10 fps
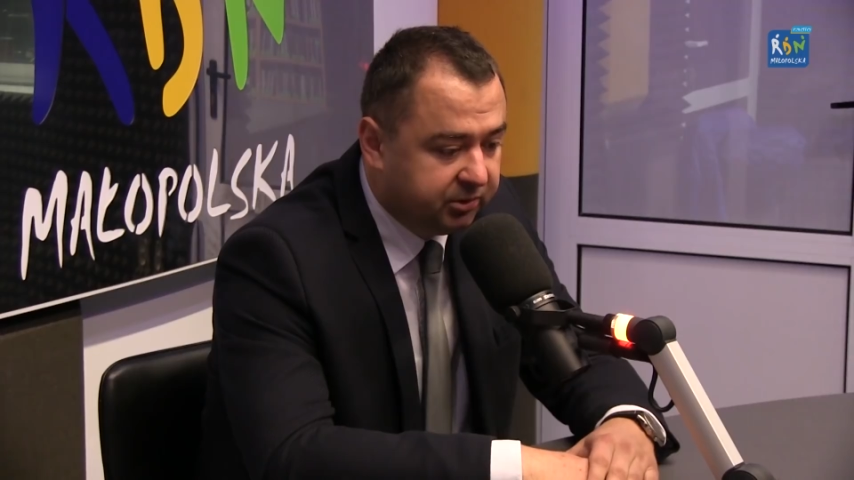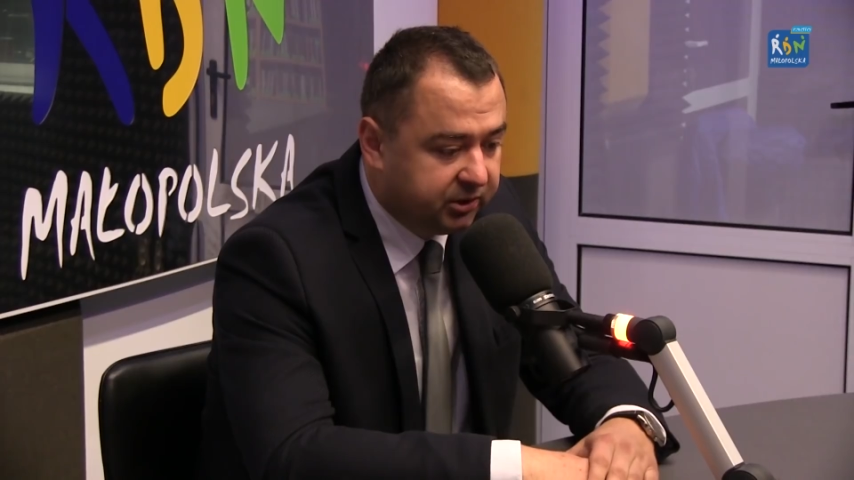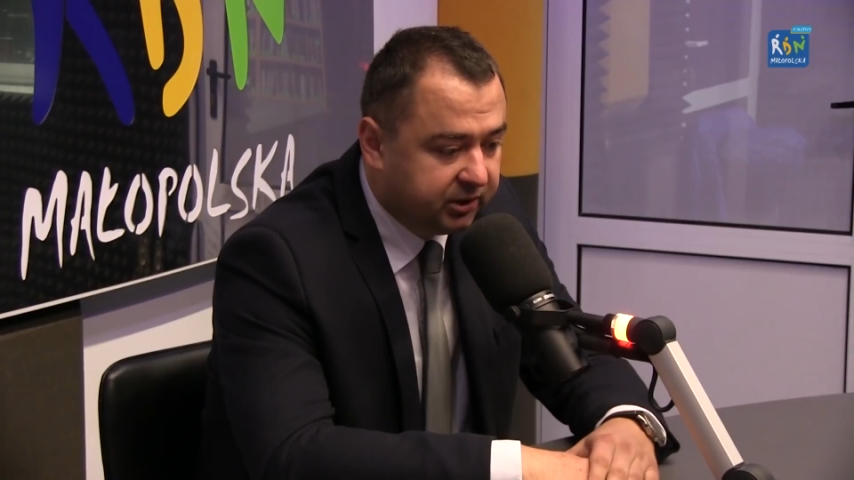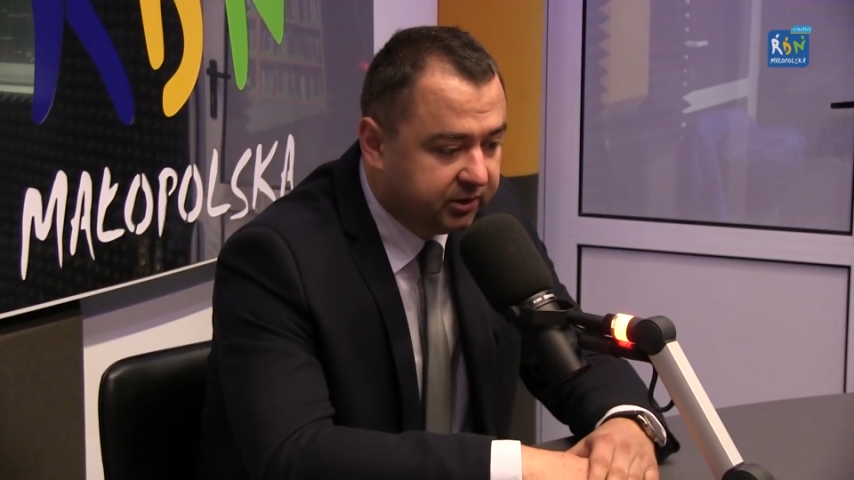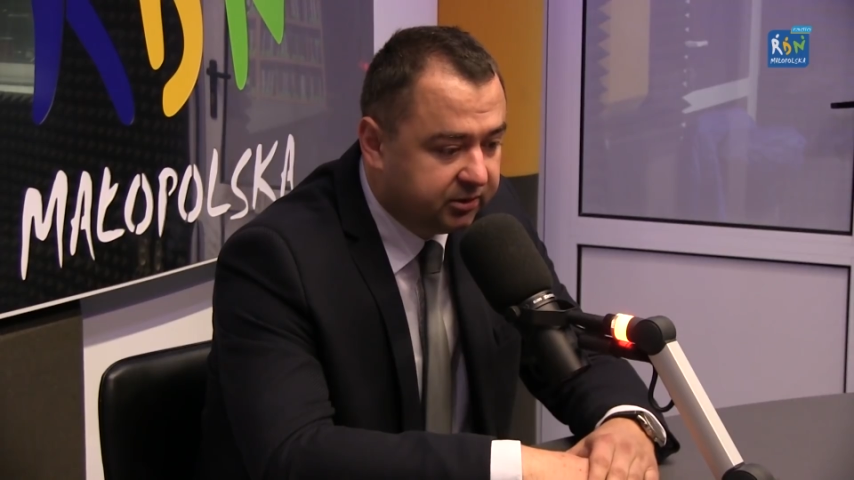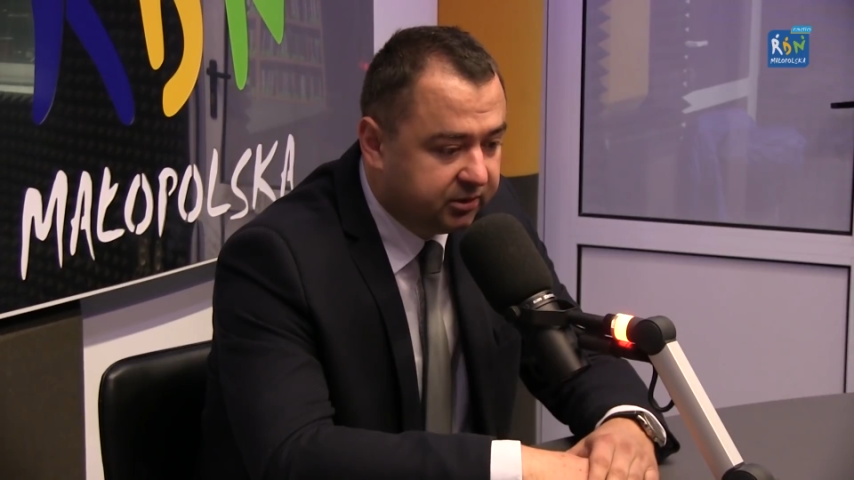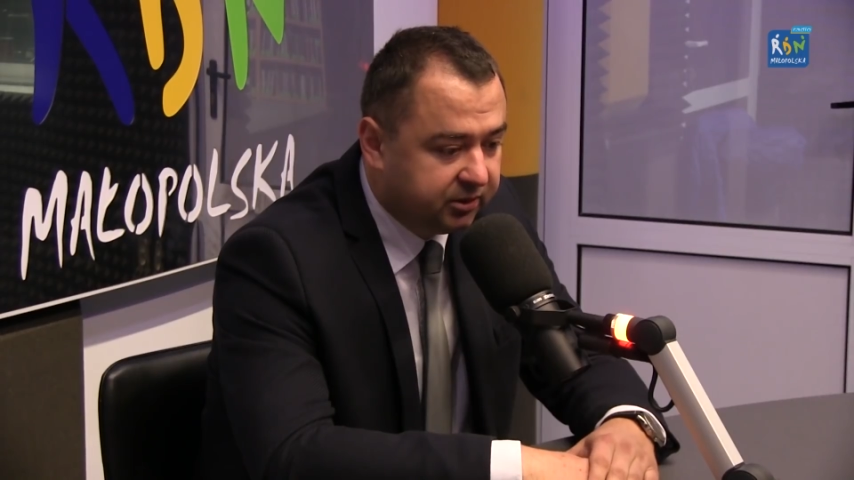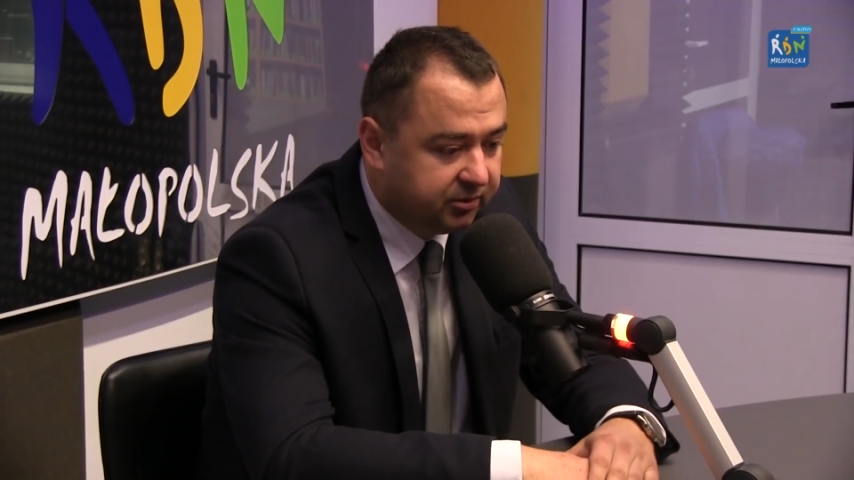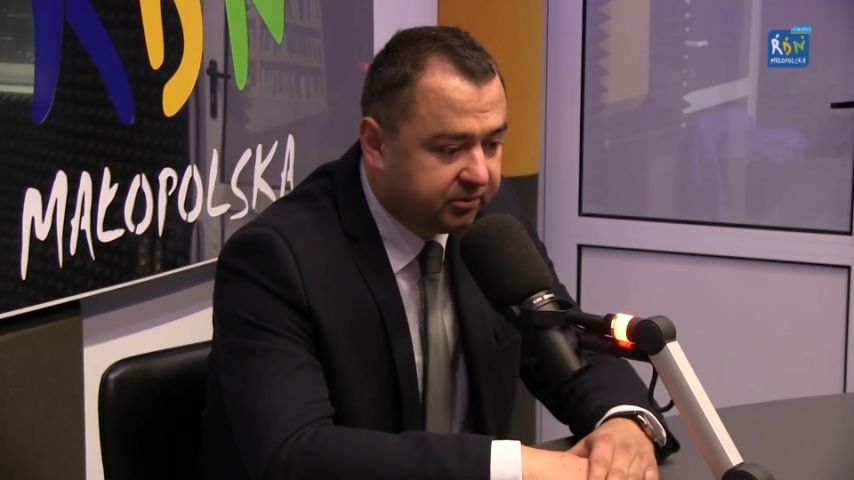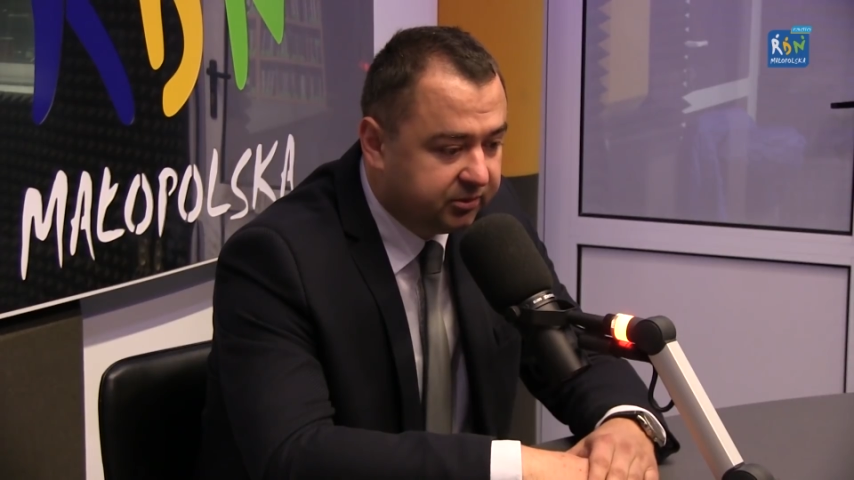gminy
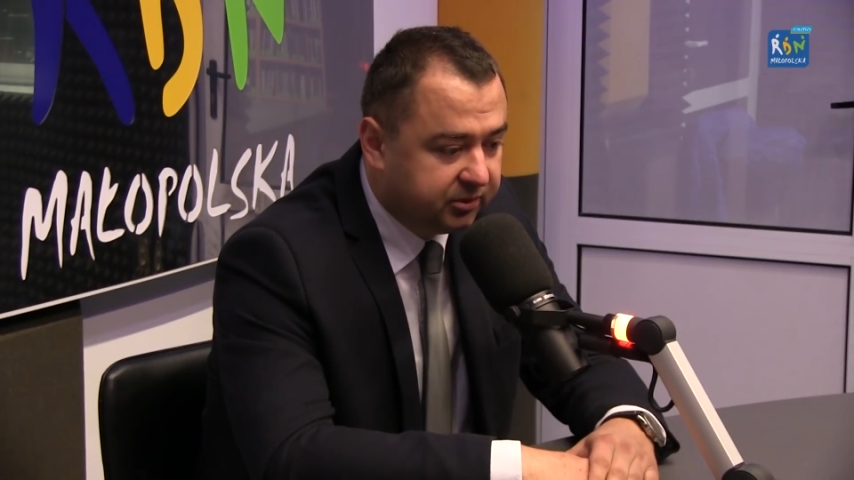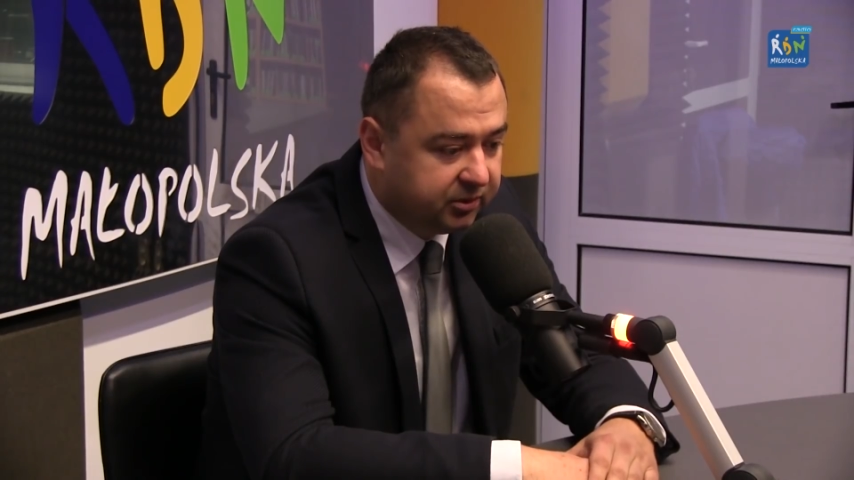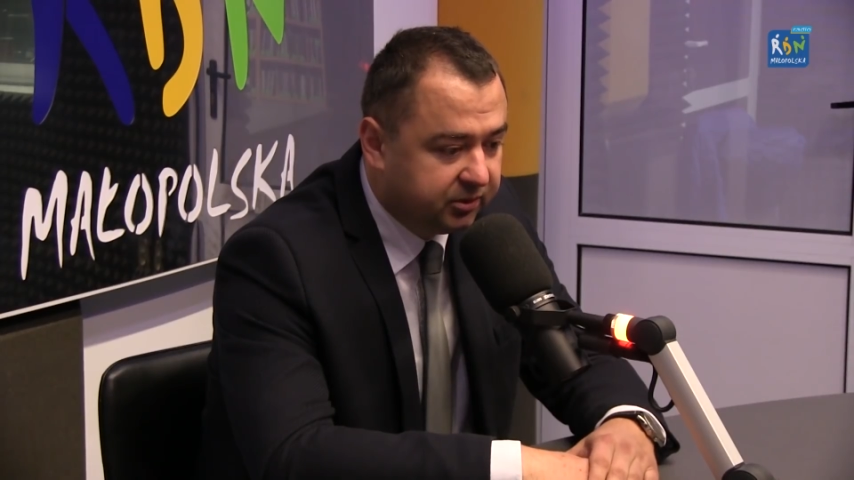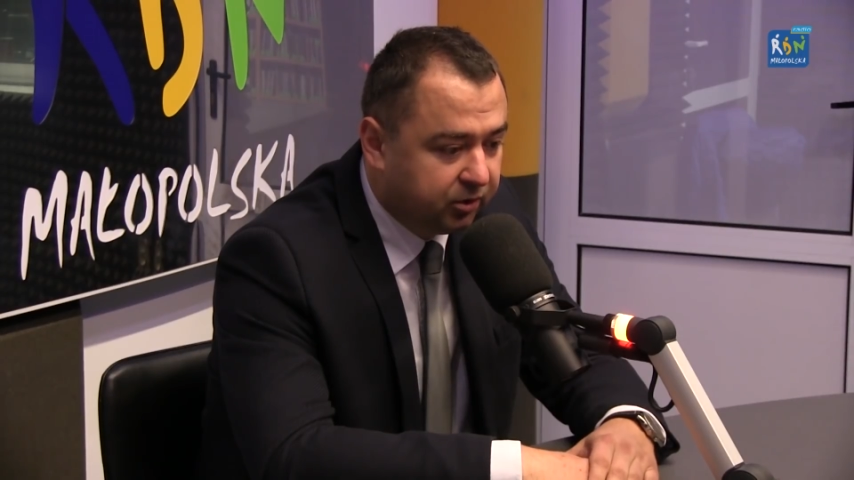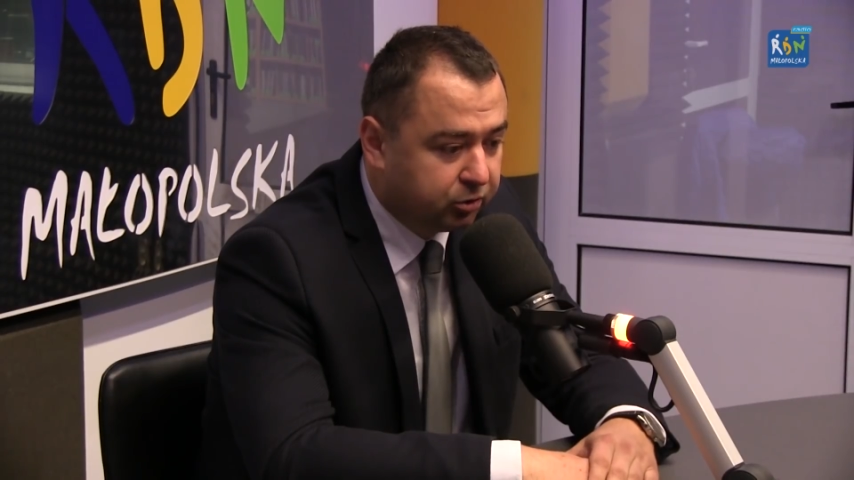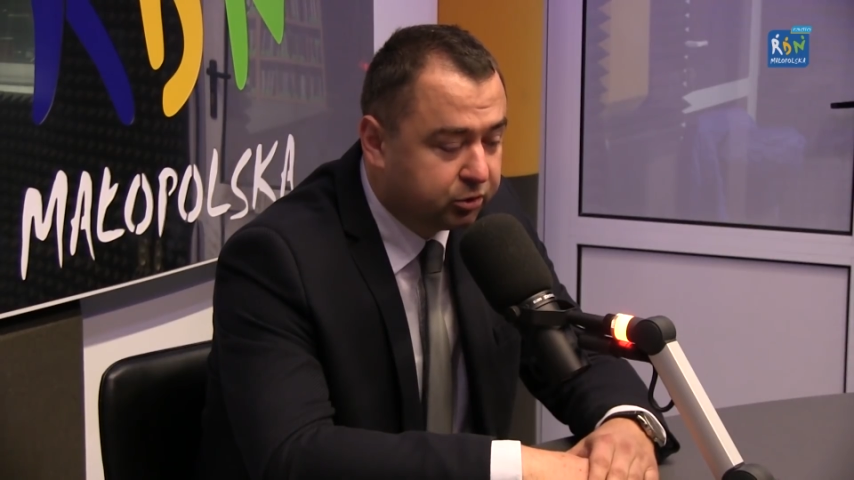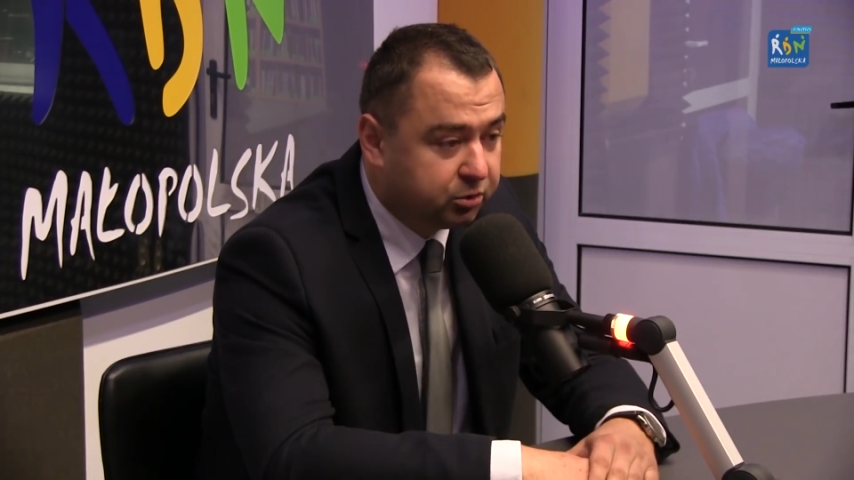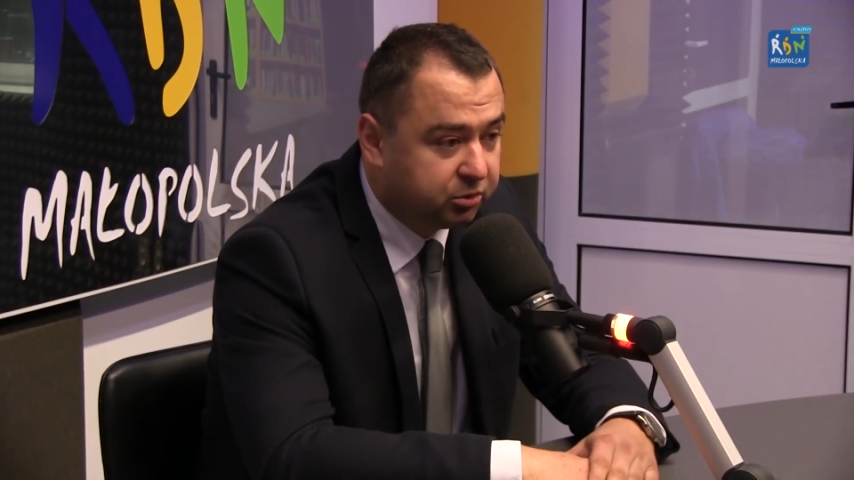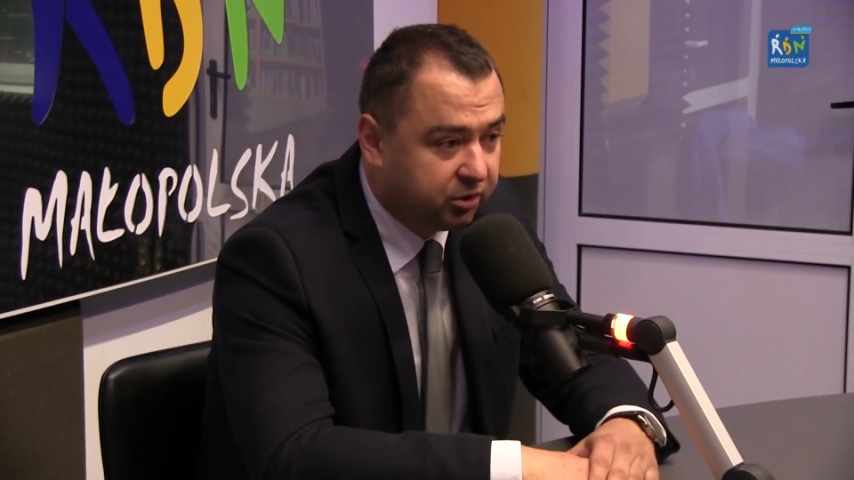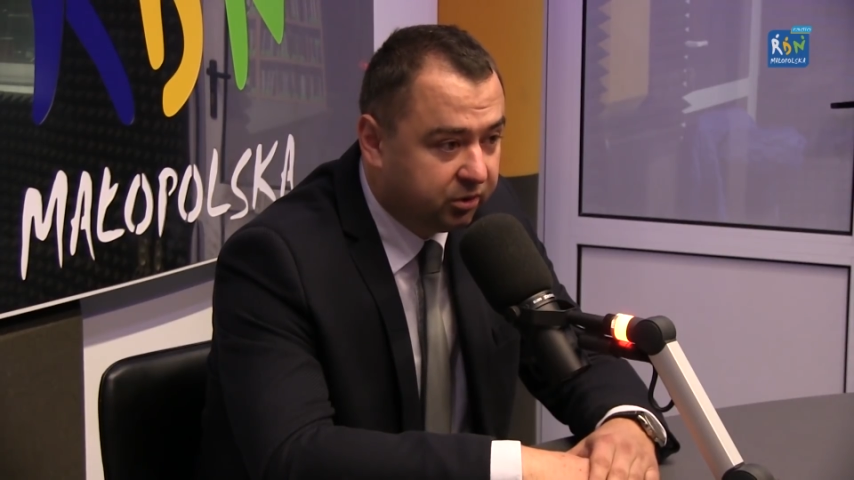y,
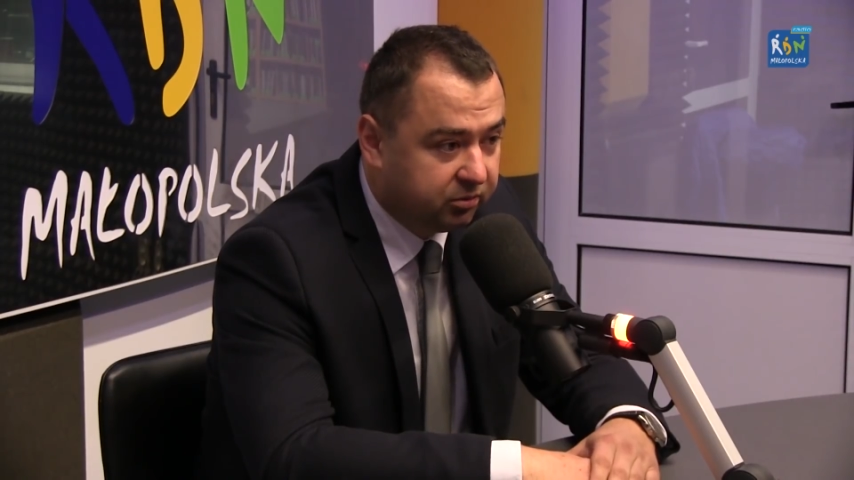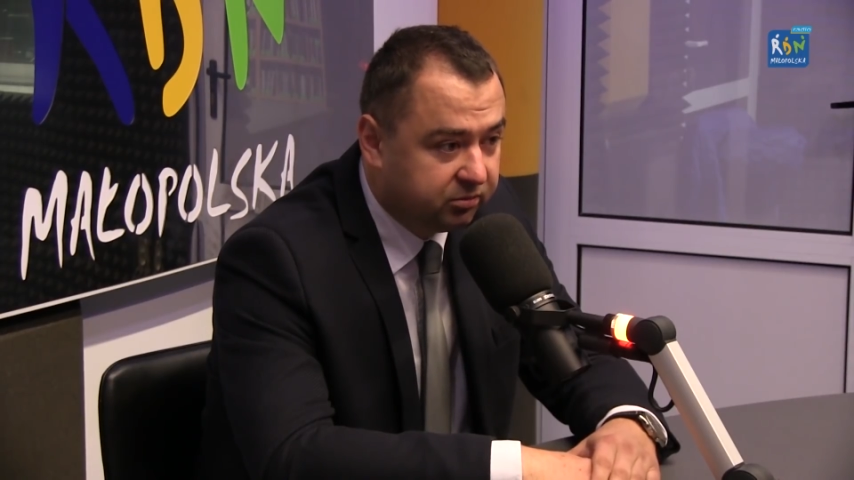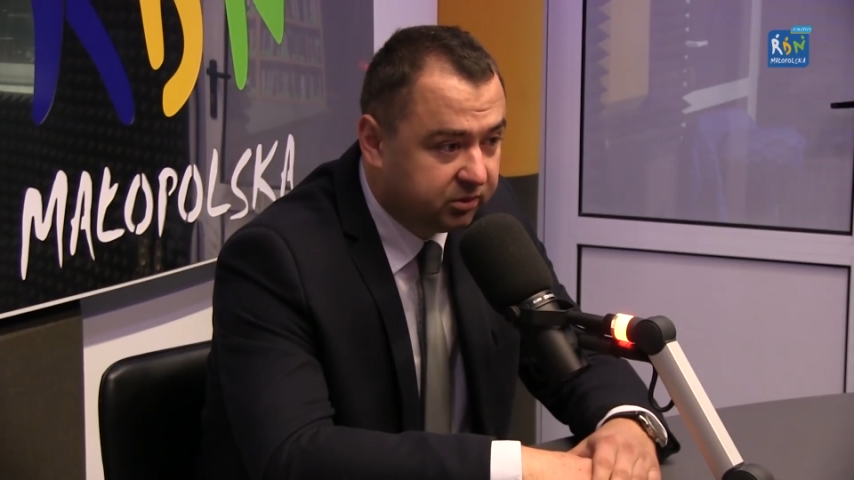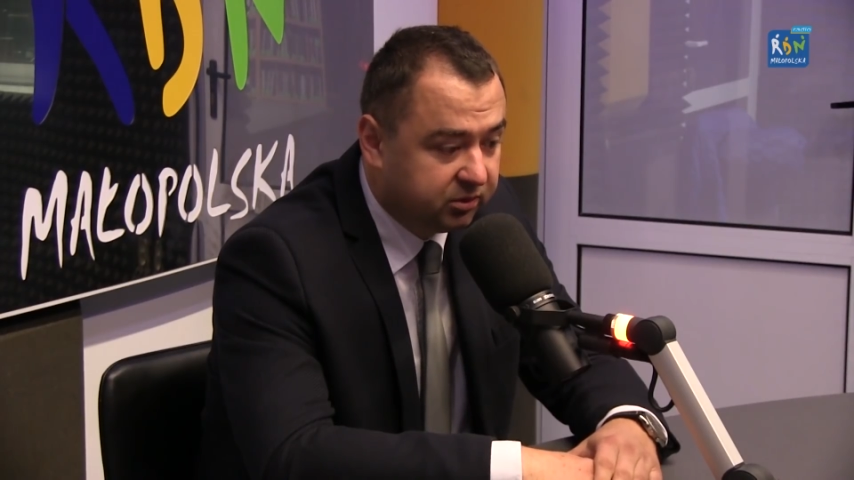odczuł to